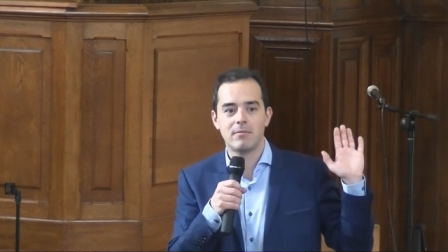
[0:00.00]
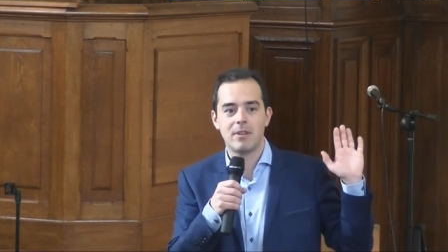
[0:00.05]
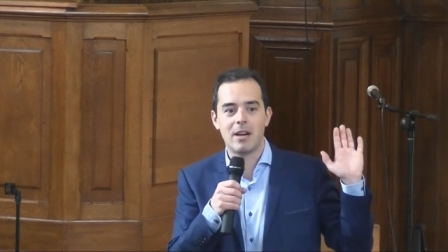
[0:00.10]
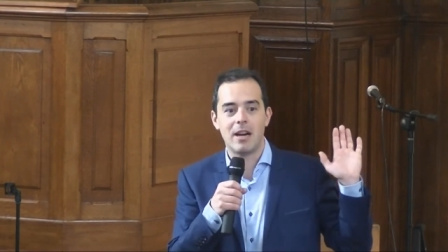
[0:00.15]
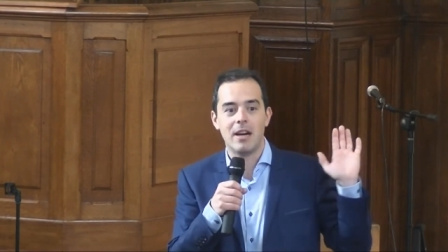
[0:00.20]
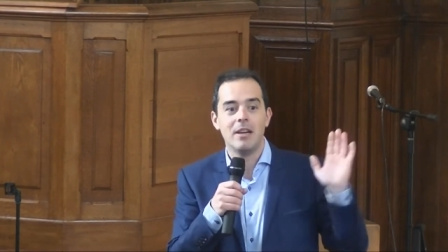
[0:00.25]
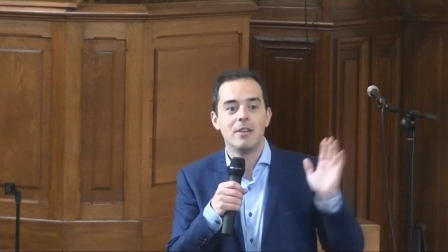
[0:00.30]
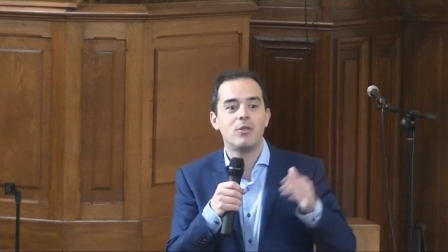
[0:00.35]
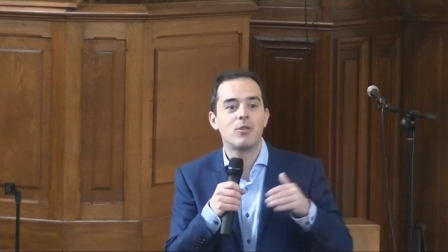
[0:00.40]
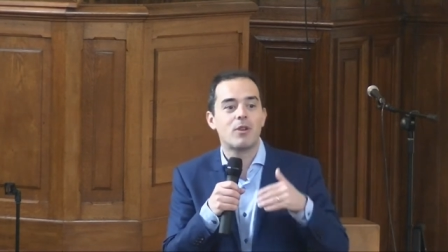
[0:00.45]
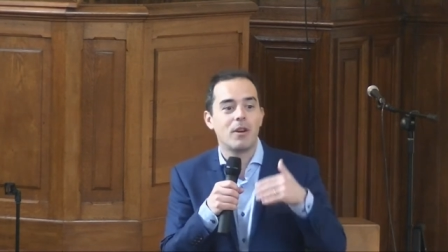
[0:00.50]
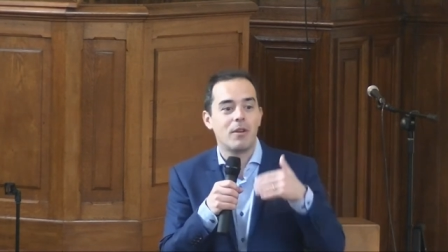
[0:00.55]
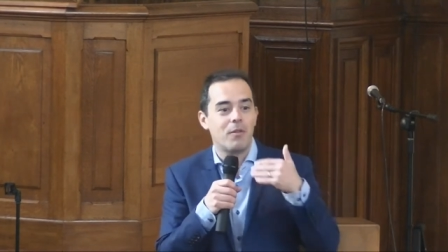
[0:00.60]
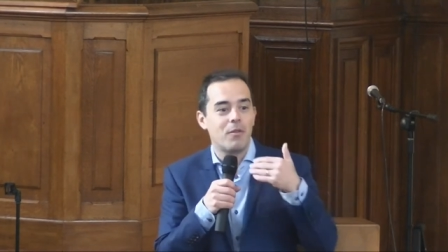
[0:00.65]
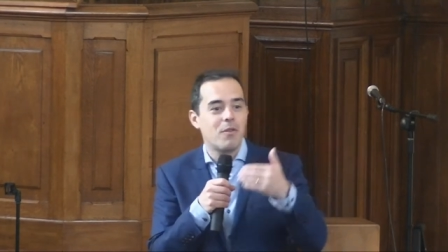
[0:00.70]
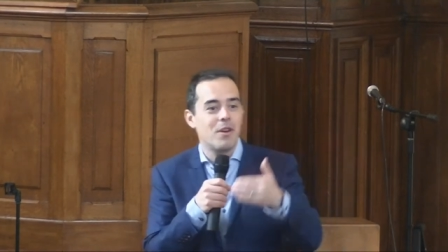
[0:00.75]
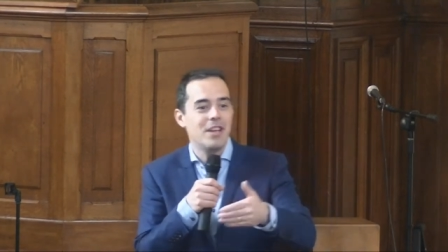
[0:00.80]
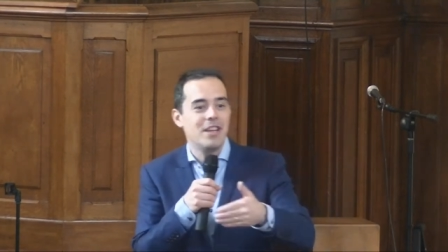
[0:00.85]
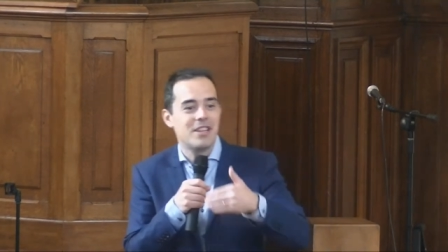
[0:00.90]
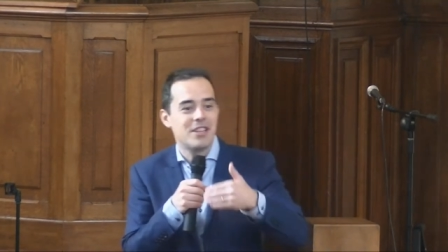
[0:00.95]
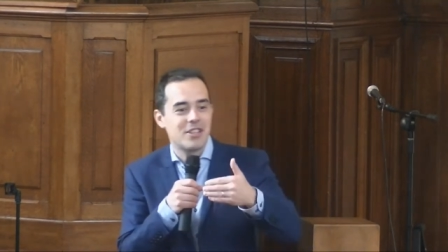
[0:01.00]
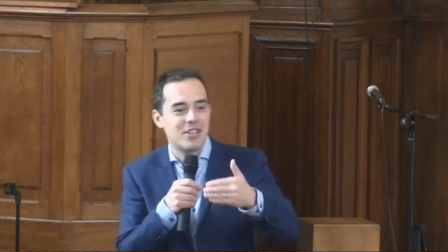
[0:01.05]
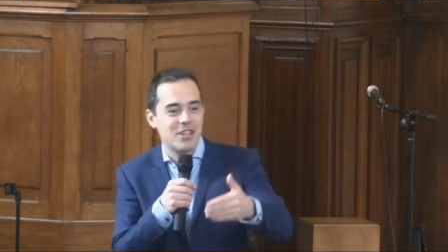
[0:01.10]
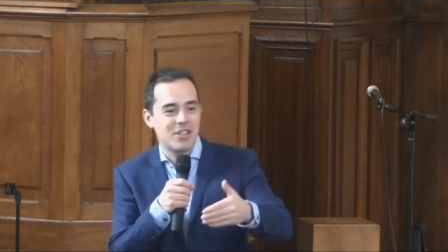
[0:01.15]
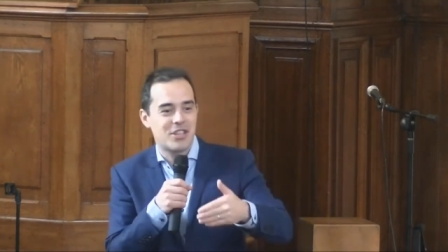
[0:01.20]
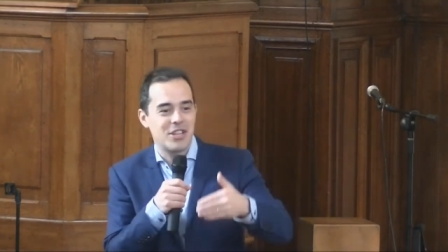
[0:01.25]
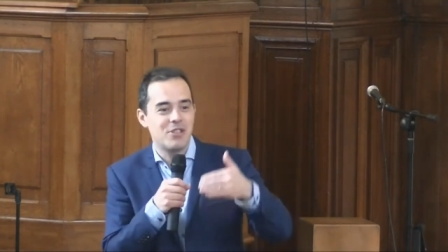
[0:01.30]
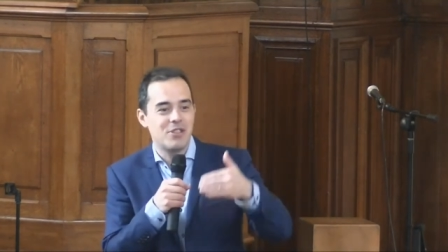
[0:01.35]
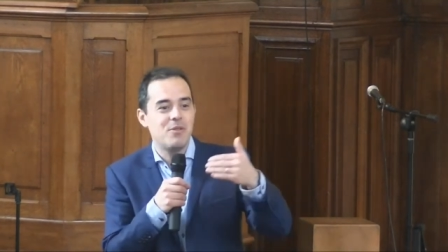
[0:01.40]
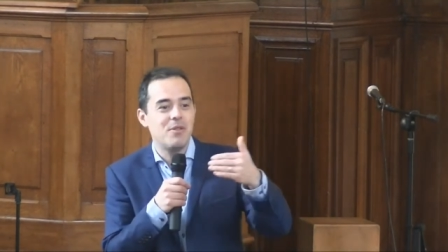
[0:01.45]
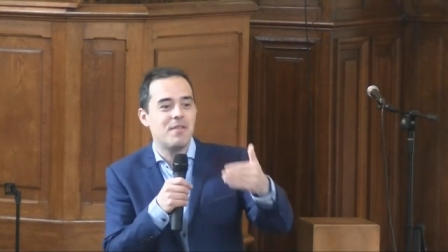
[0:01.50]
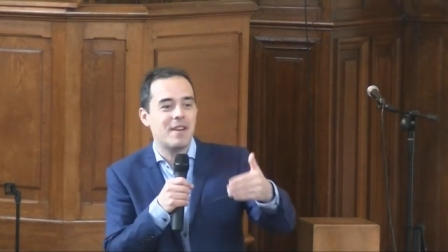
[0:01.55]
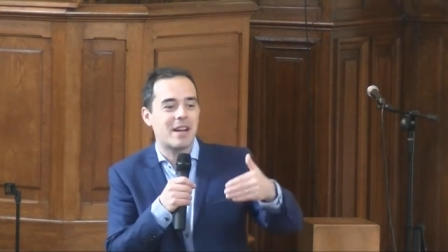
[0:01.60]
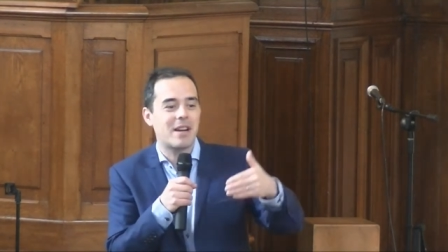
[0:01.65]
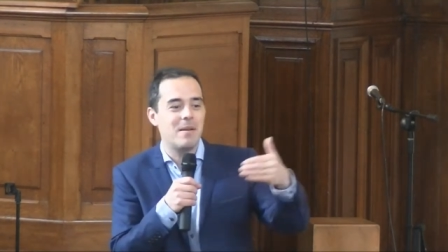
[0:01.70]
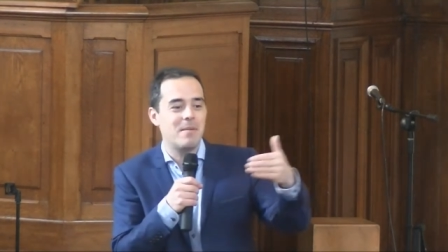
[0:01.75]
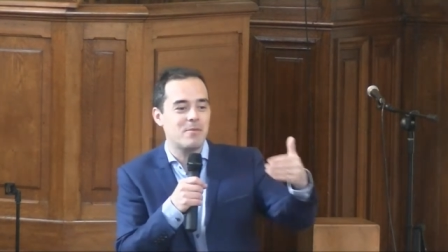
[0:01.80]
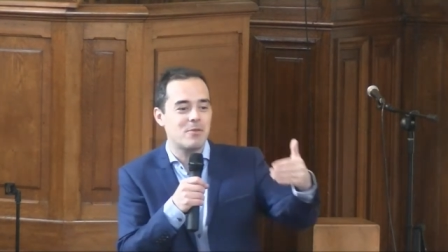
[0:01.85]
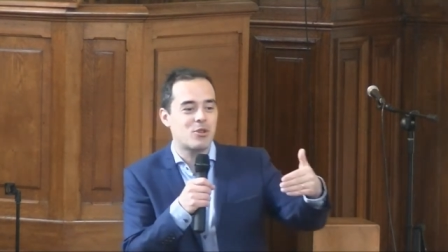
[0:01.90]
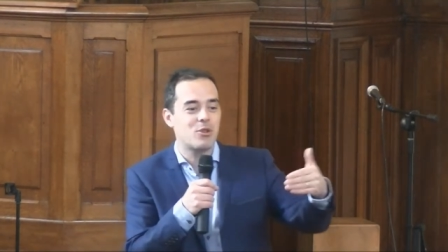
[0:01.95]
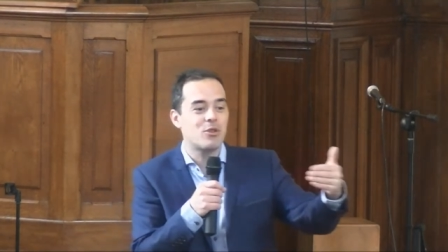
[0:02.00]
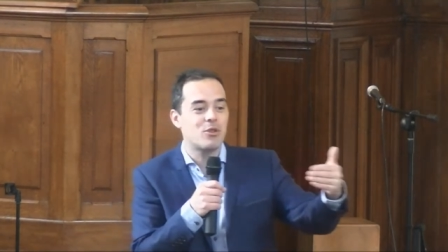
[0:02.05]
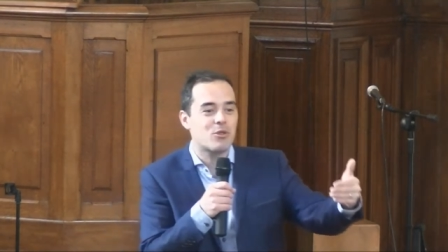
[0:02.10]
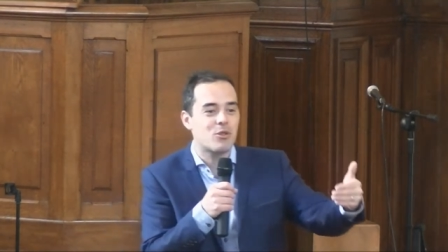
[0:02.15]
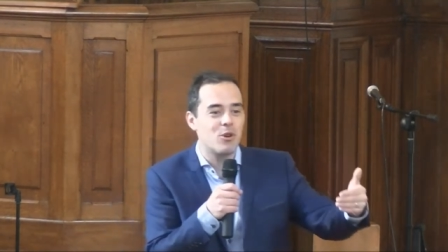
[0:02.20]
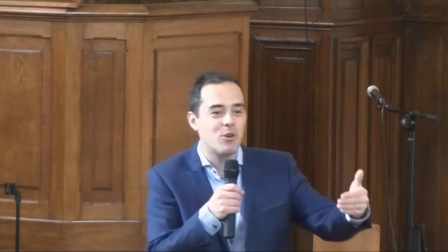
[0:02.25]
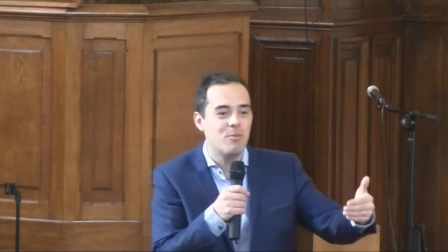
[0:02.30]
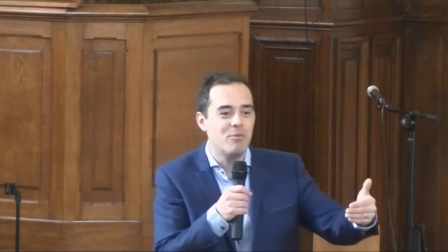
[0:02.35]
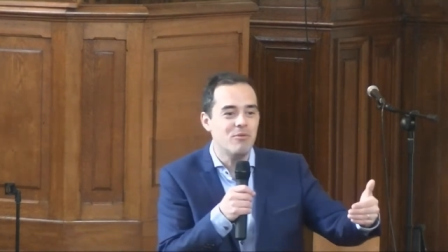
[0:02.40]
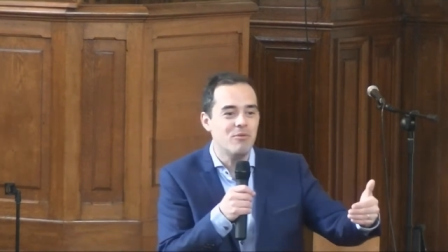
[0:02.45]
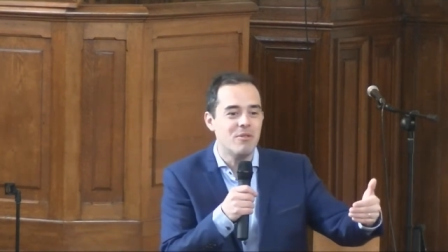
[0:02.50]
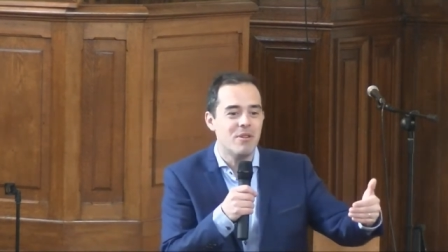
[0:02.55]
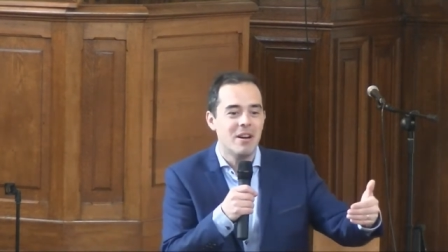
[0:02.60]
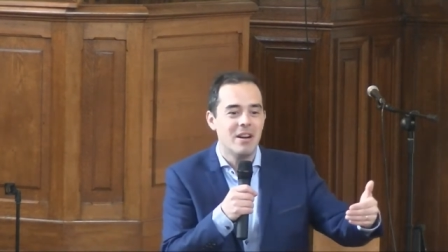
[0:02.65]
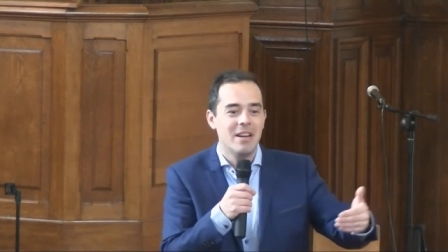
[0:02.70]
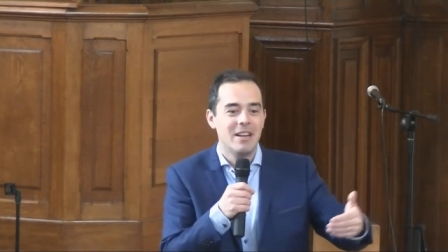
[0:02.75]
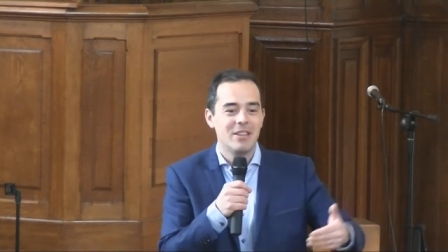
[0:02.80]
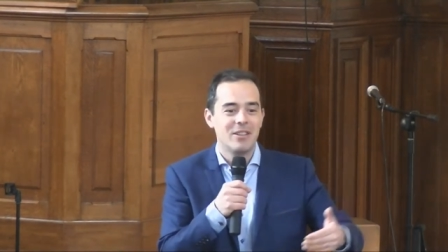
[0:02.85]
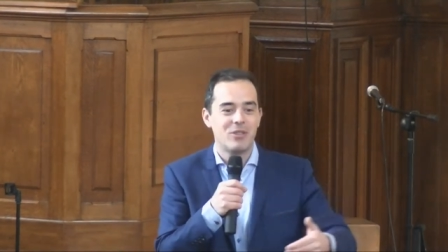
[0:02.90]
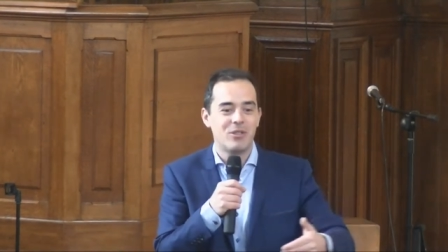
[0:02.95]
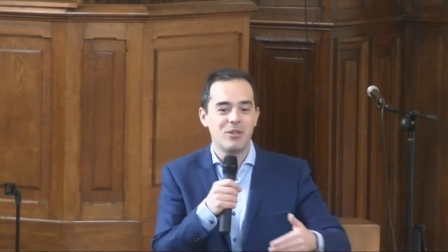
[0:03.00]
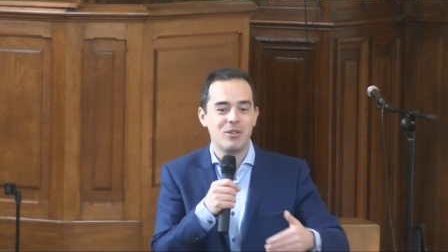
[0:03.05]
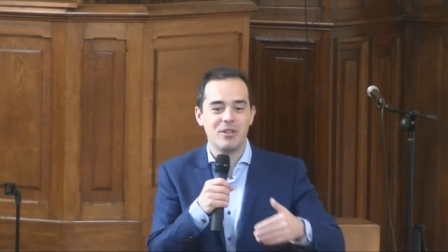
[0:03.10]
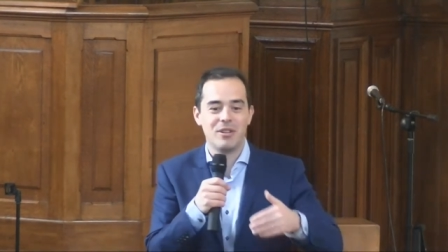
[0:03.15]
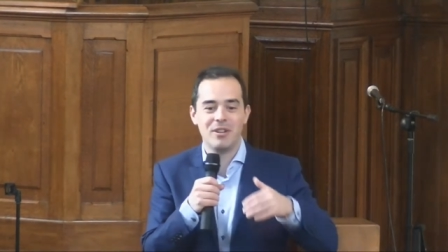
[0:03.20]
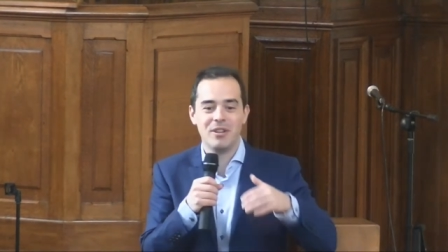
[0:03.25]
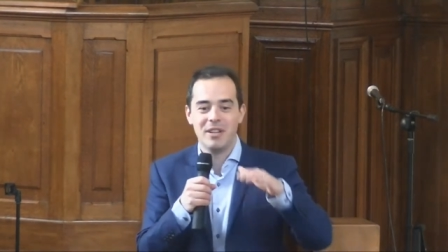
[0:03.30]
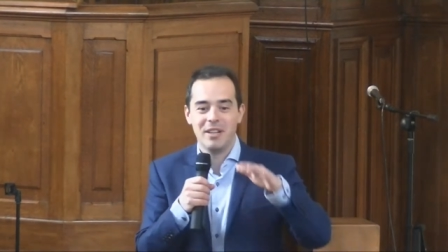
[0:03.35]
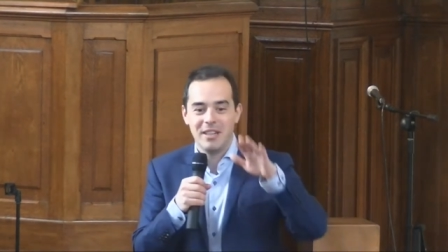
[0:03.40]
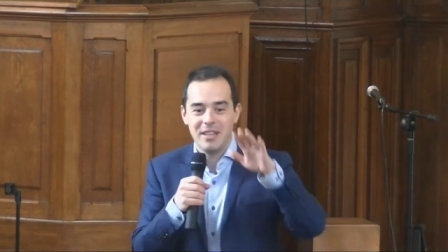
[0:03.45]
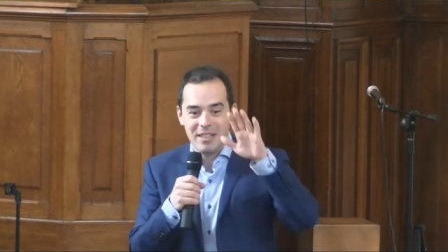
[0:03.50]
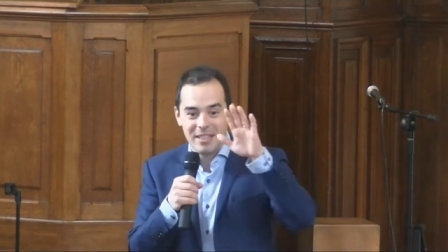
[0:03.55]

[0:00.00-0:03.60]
Voilà. Donc, vous voyez, Jésus, il va quand même jusqu'au bout de